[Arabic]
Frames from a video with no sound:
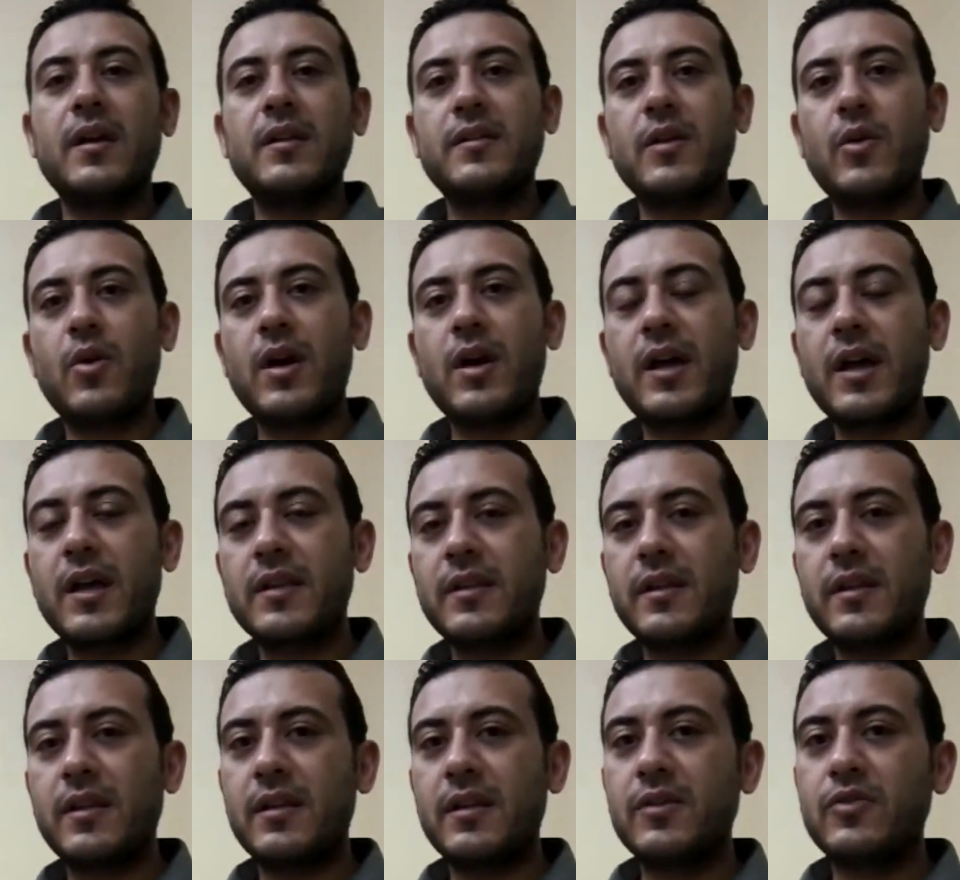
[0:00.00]
سواء كانت
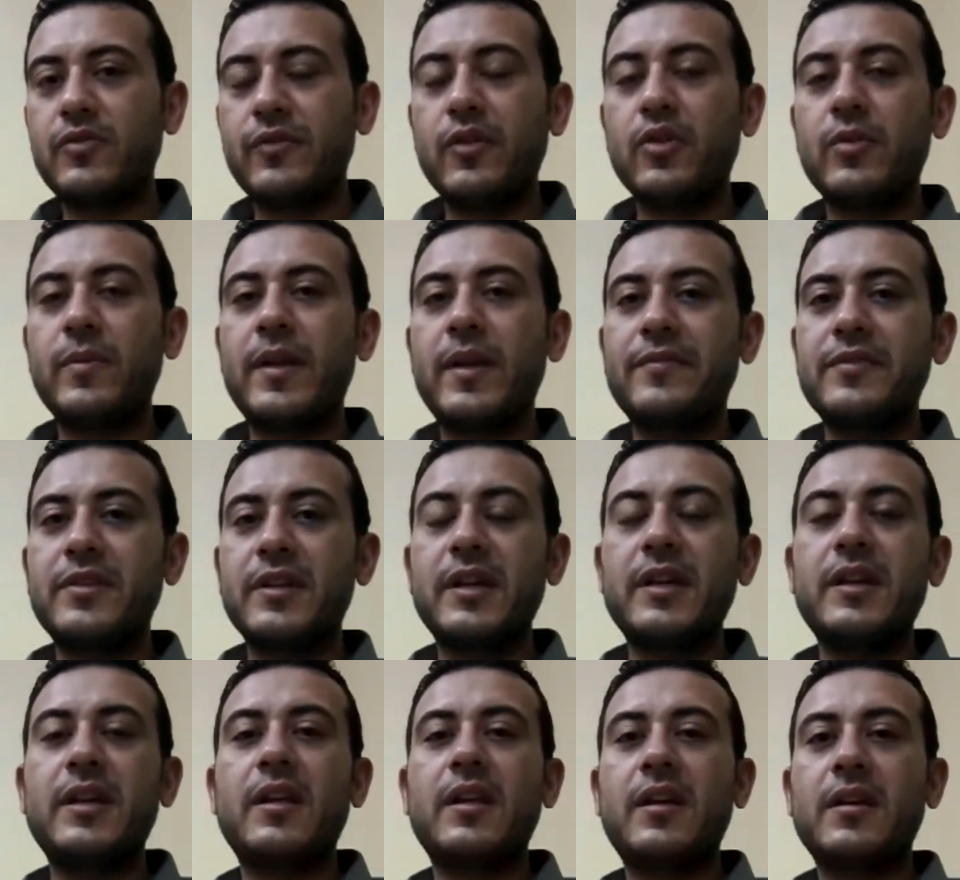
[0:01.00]
الفوق
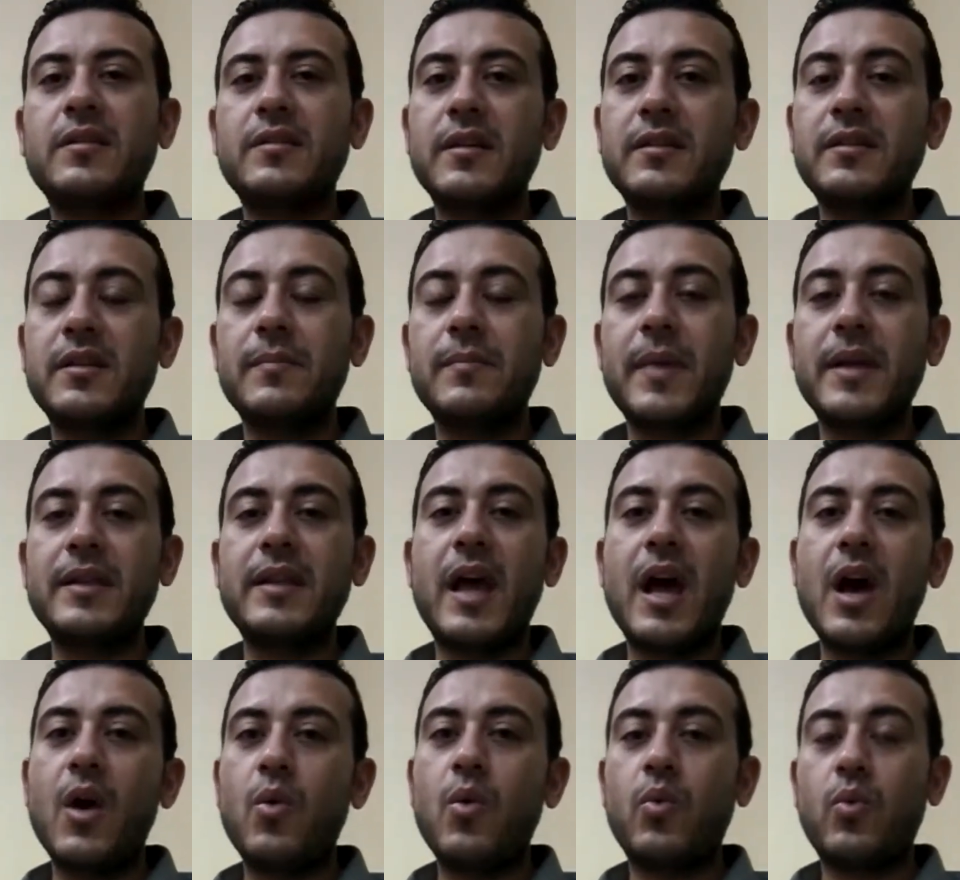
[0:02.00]
بنفسجية قصيرة المدى
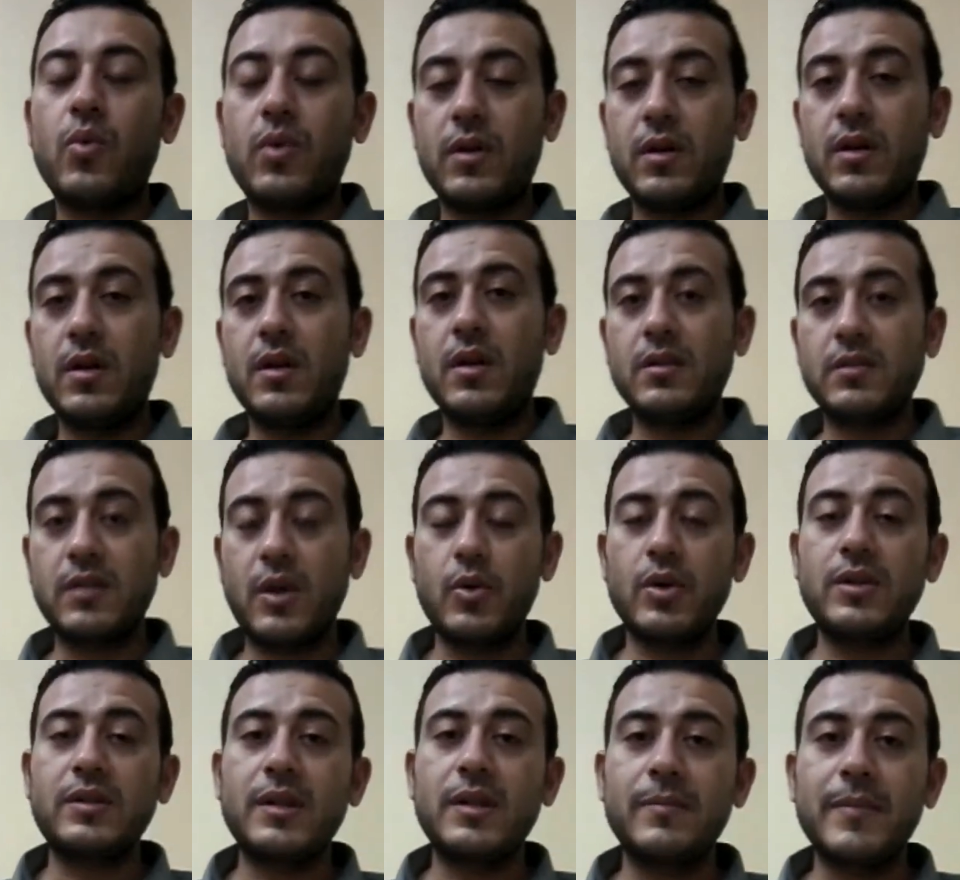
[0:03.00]
أو
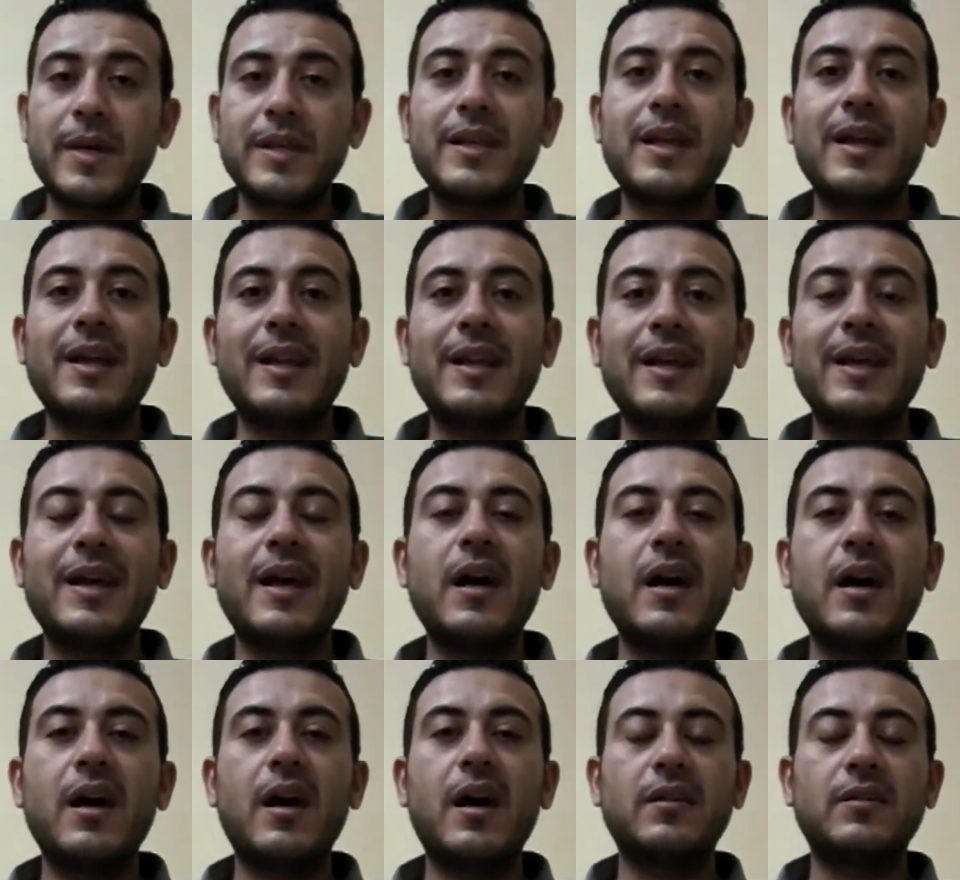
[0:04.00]
طويلة المدى
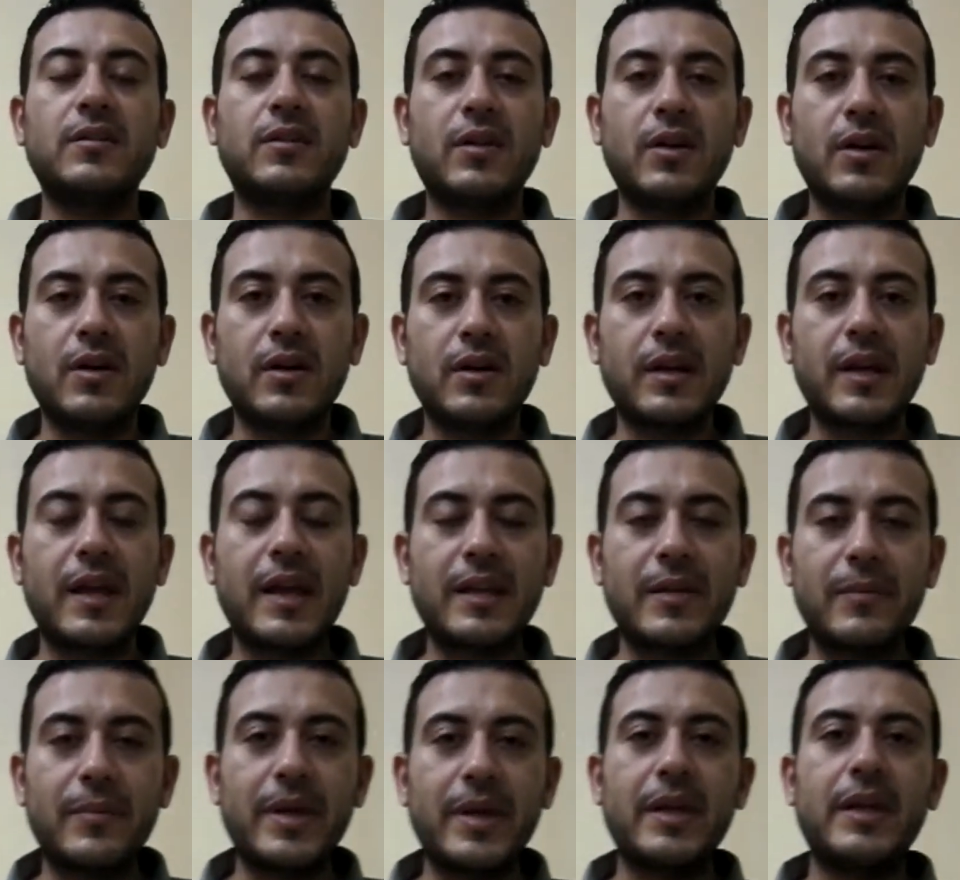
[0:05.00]
لها أضرار
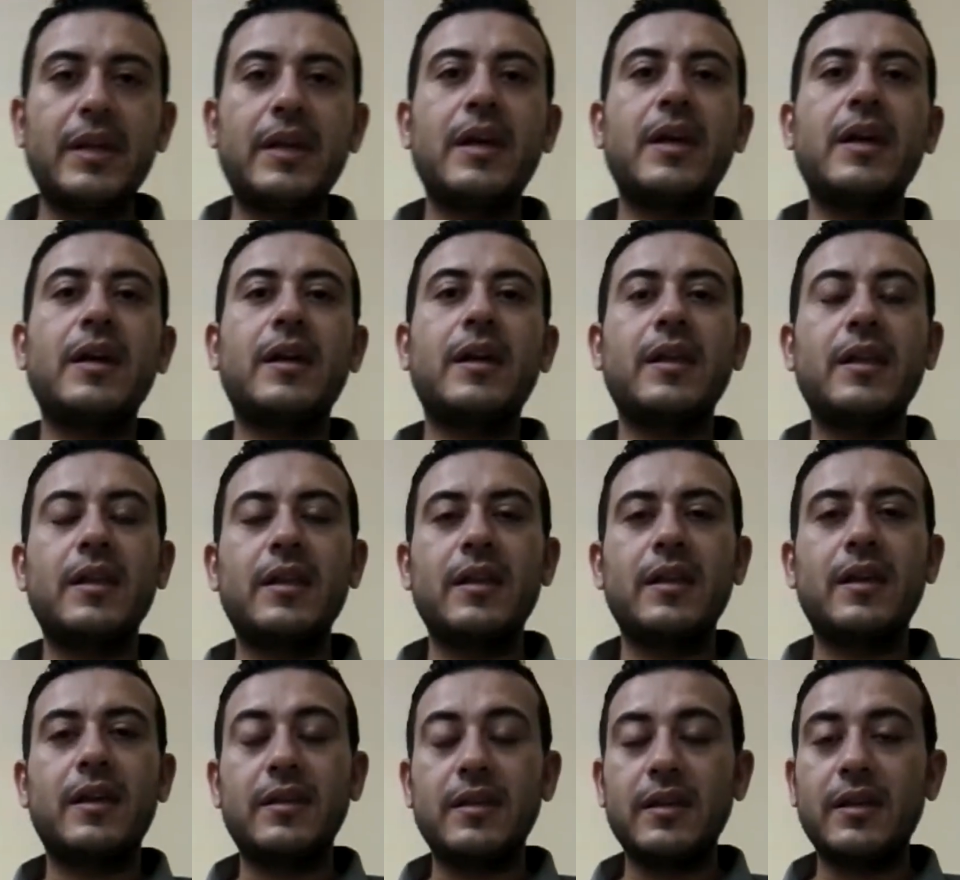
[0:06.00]
جانبية جد
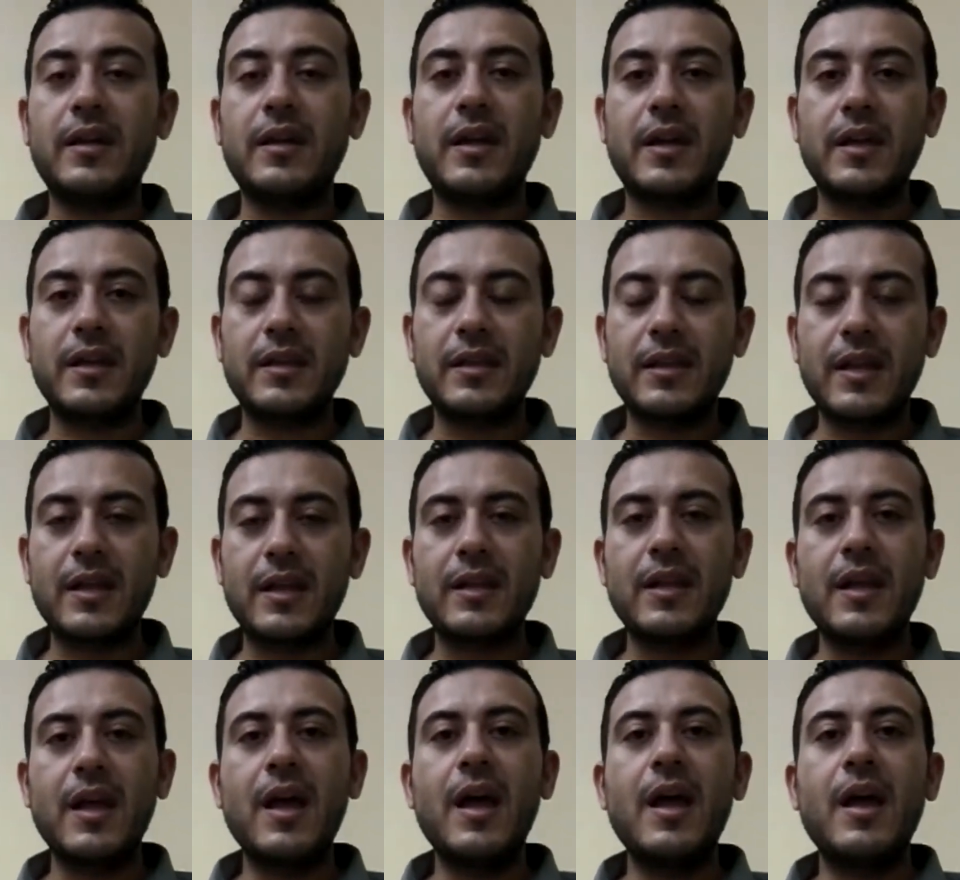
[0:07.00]
كتيرة جدا